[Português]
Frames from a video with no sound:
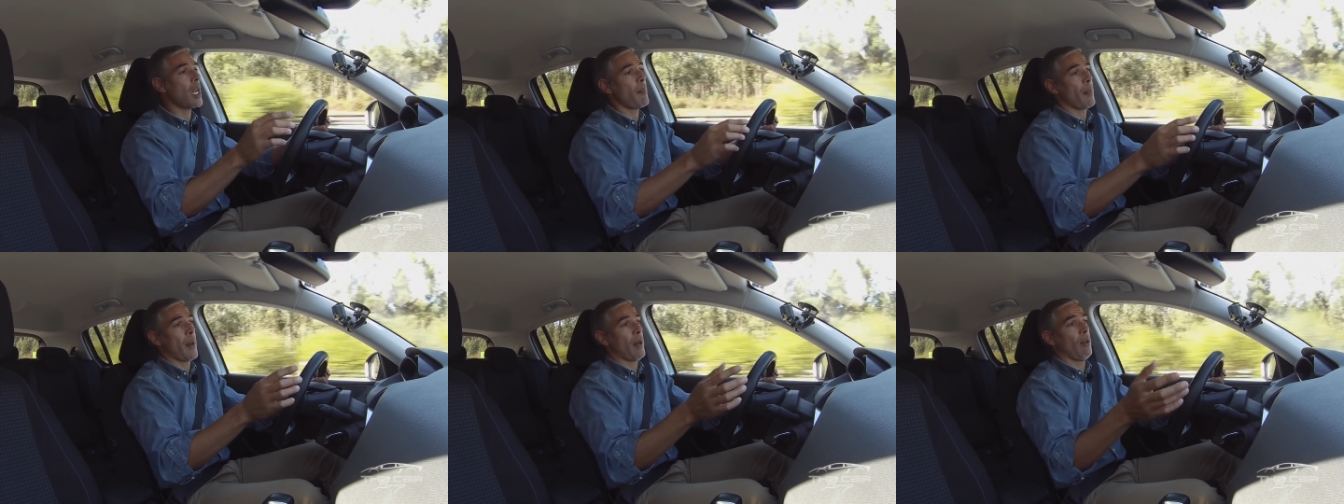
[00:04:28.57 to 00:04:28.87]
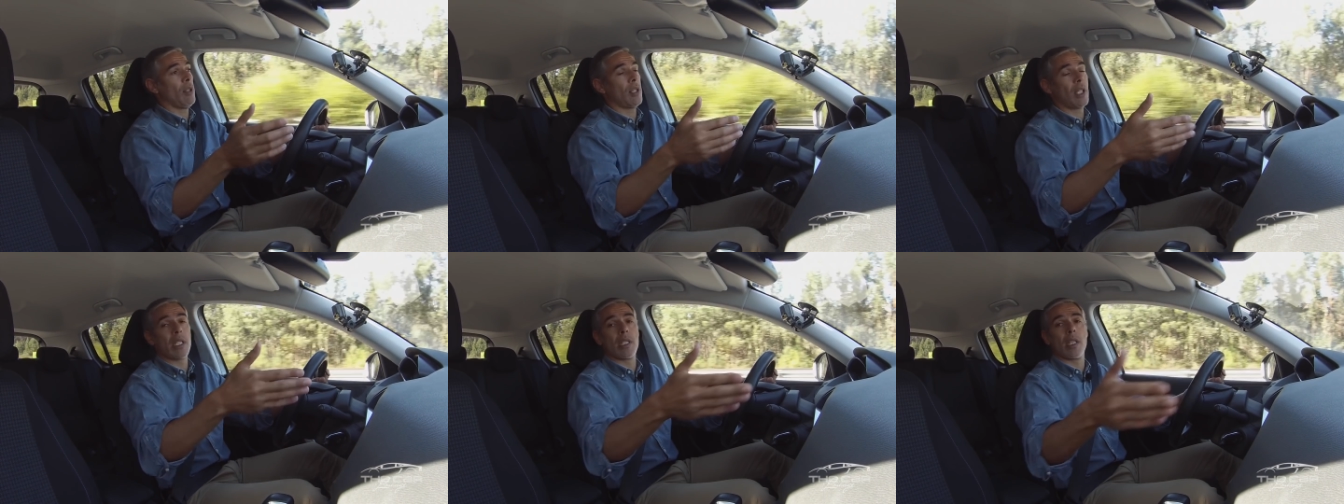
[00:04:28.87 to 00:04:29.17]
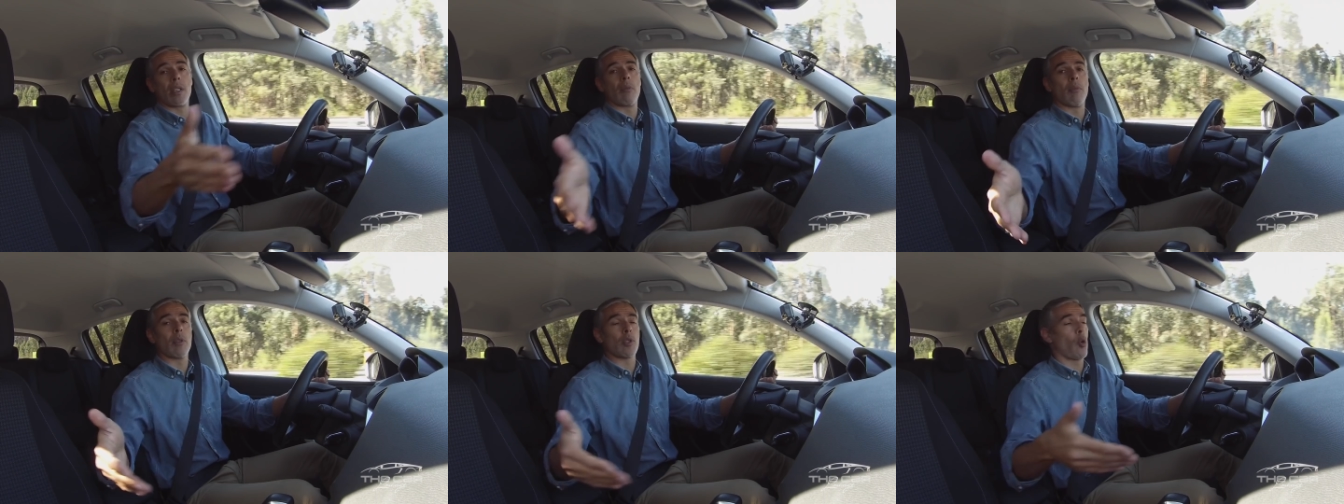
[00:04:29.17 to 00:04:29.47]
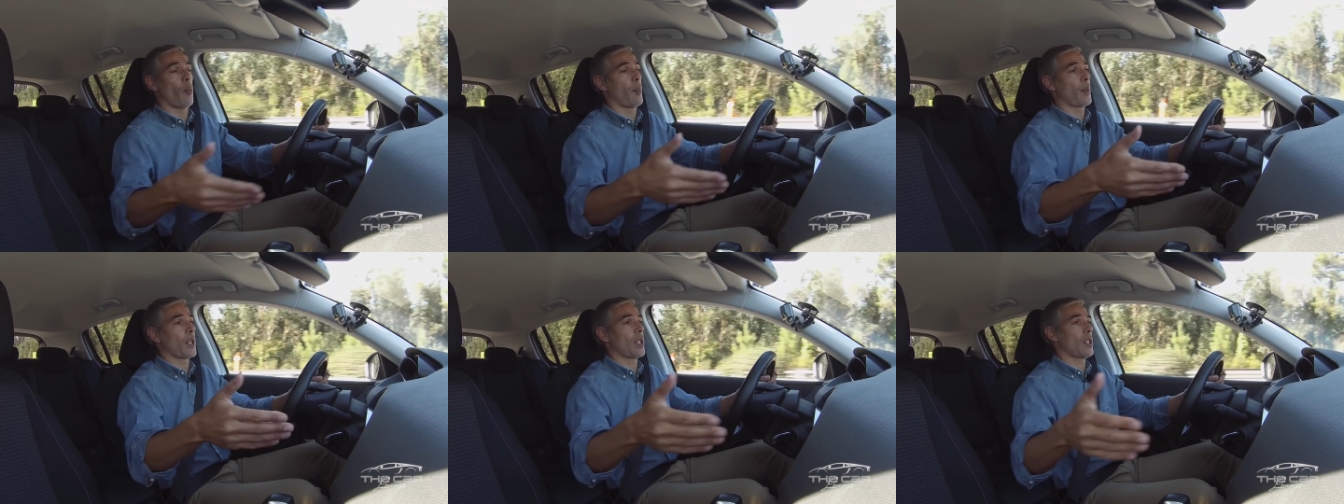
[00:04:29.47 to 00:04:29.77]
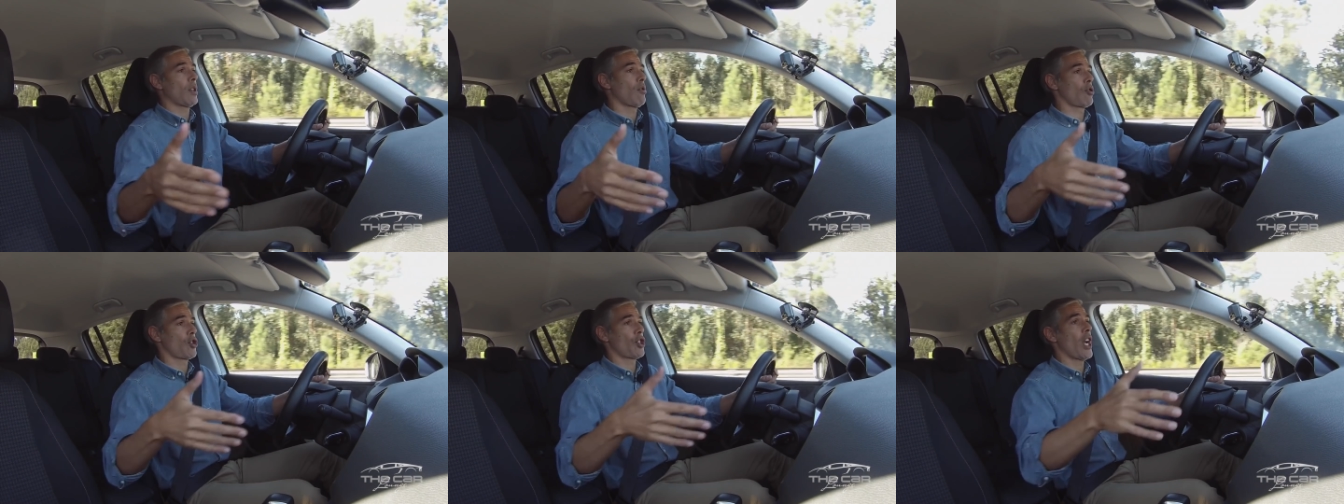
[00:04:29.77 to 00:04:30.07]
É pá, não interessa, então, mas a
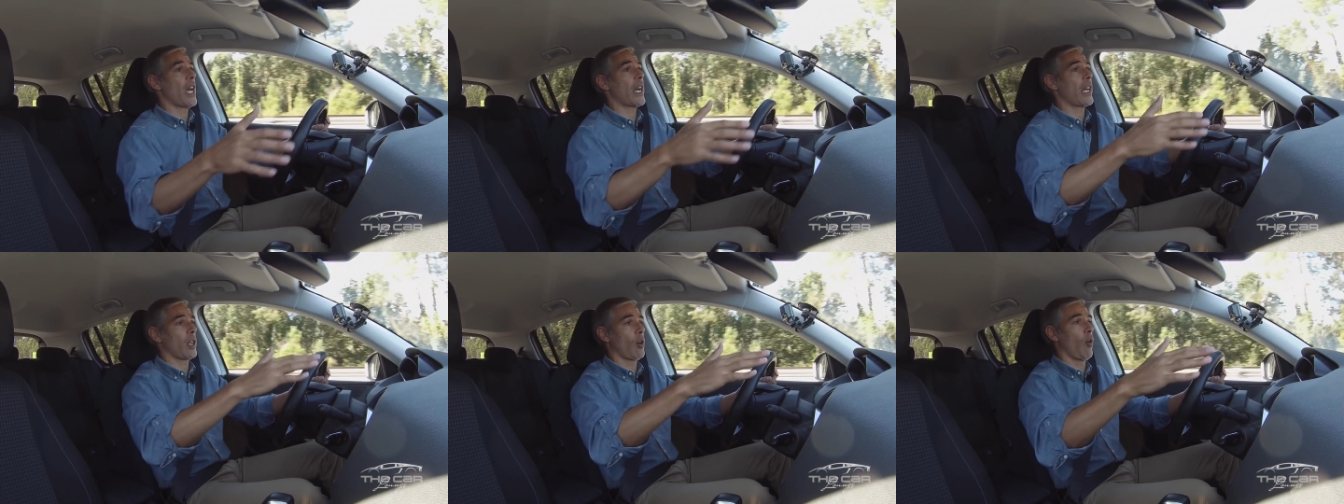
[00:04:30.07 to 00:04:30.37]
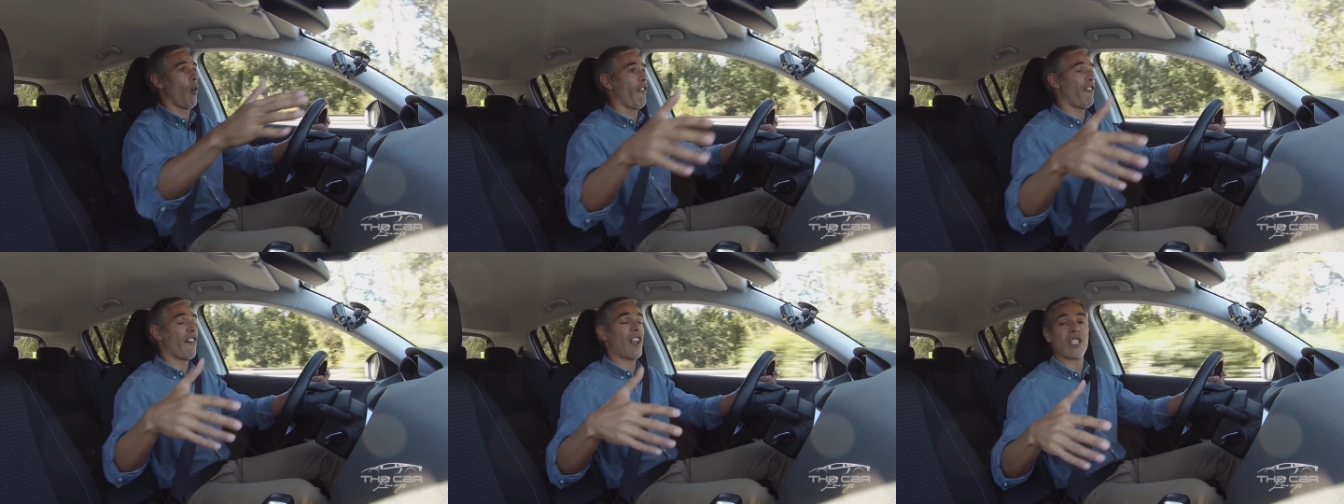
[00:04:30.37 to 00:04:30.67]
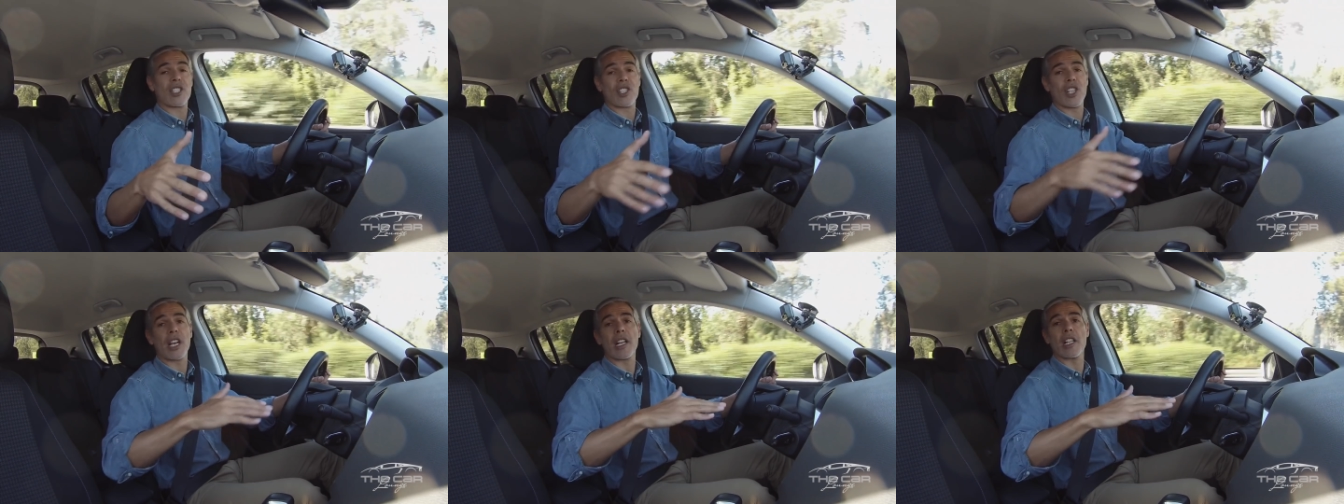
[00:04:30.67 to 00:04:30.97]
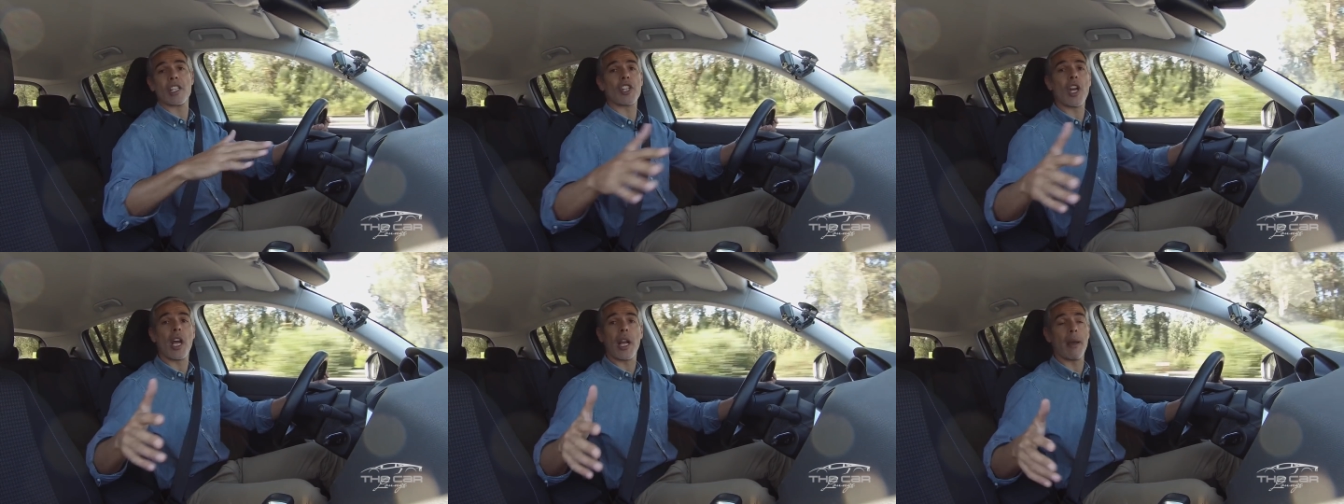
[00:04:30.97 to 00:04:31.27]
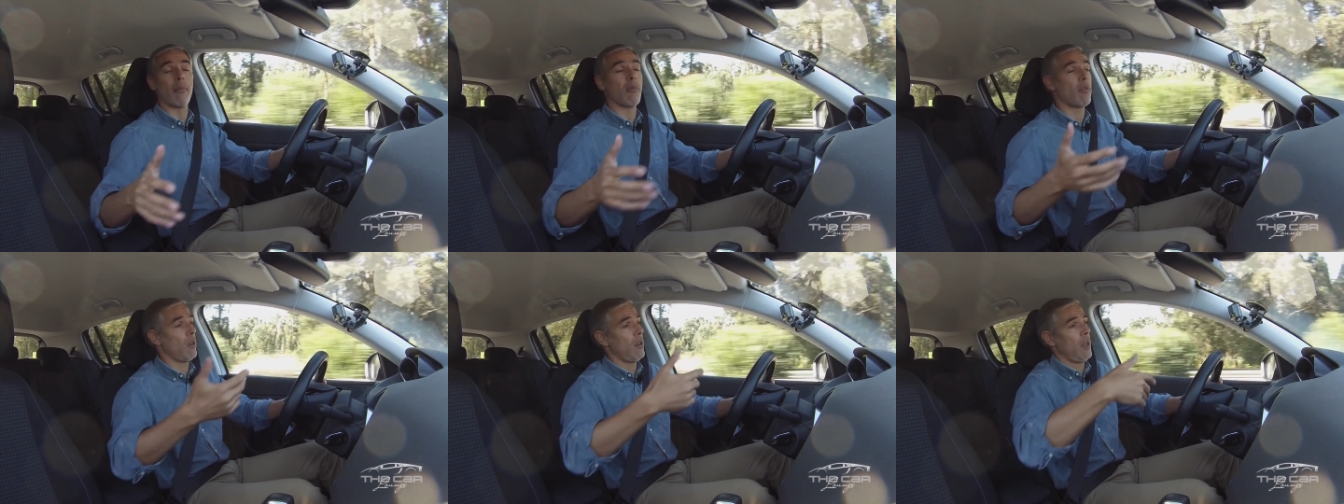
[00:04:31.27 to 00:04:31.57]
operação Charlie ou a fase Charlie já
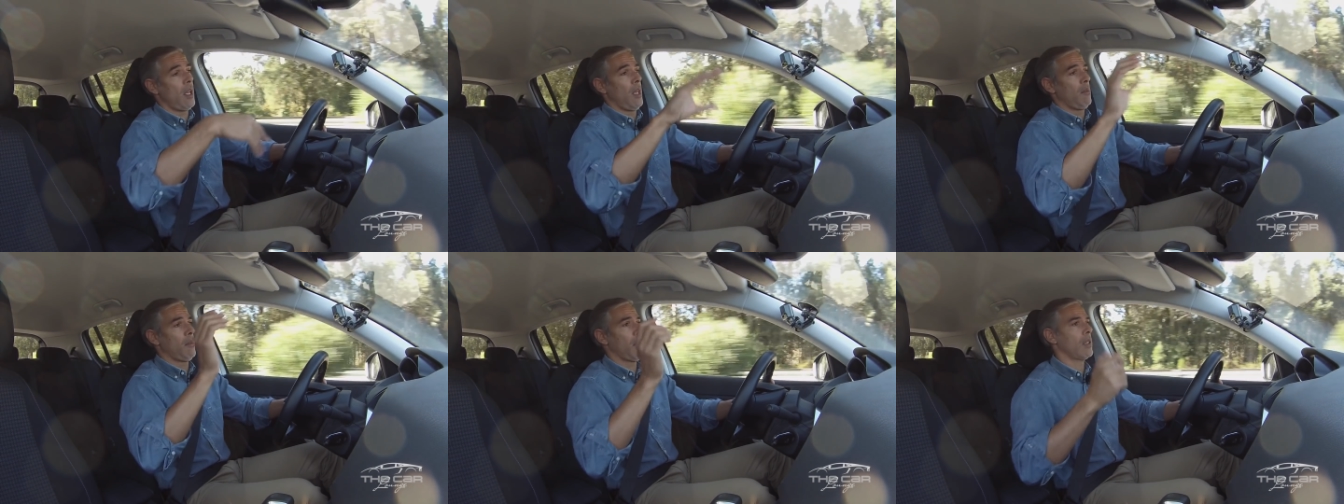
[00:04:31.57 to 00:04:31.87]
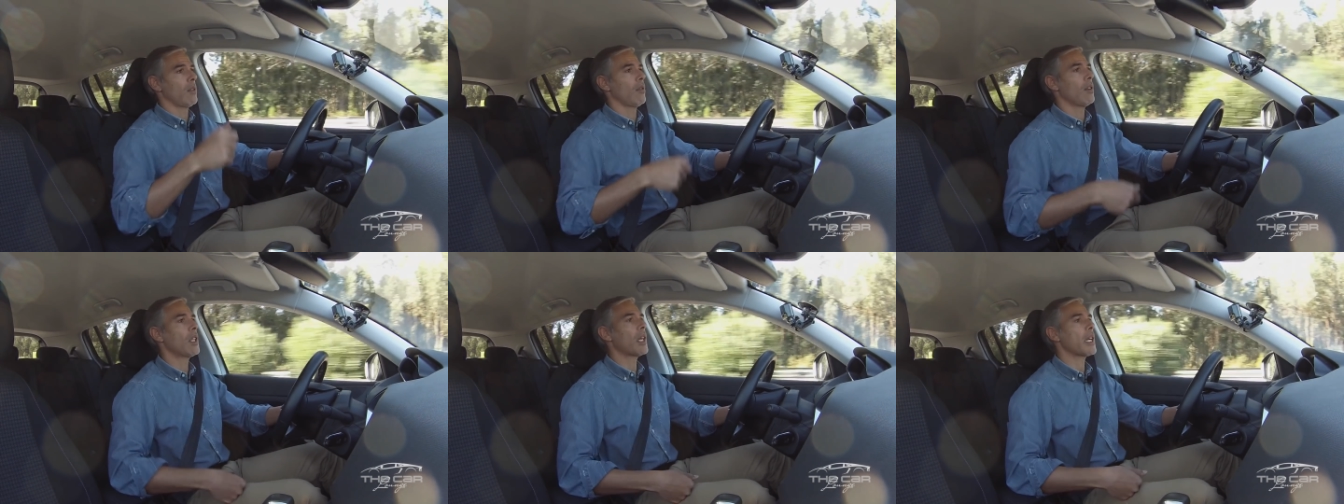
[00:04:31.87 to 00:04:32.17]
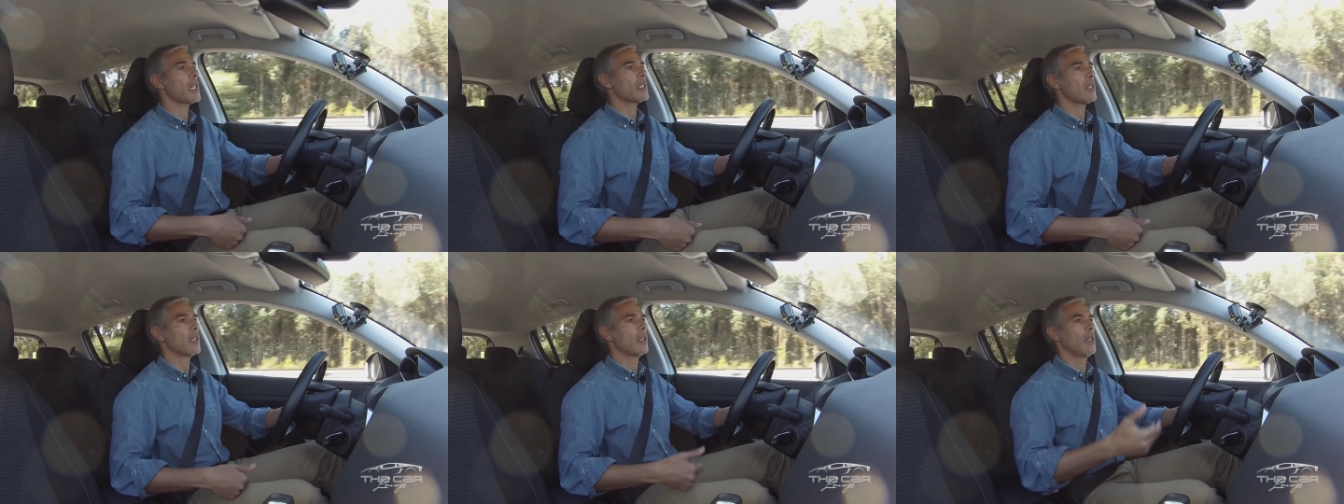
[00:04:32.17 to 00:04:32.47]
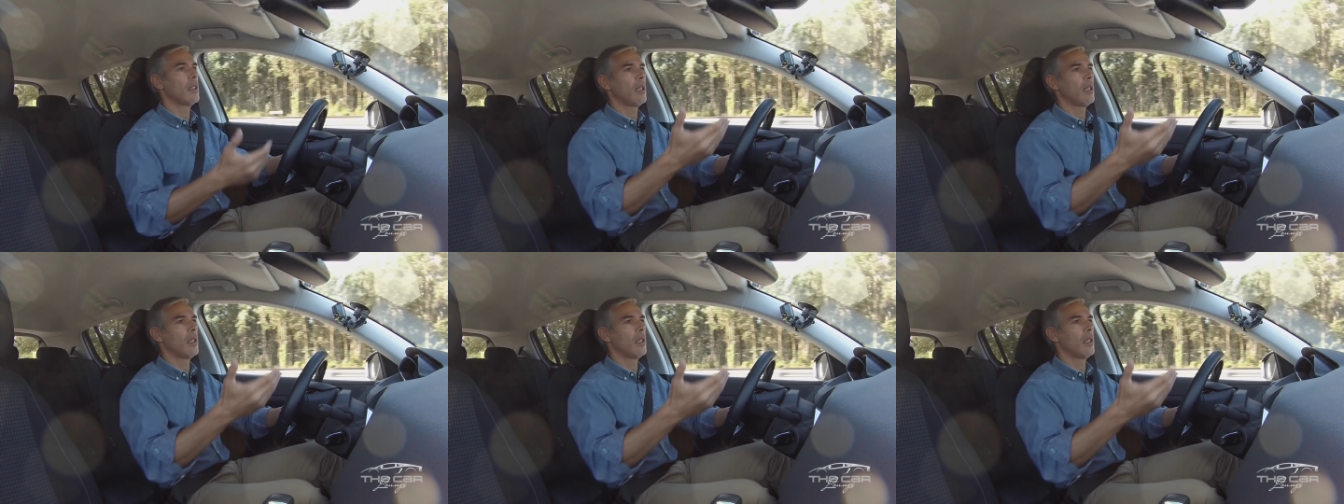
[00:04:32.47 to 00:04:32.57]
acabou, portanto não interessa.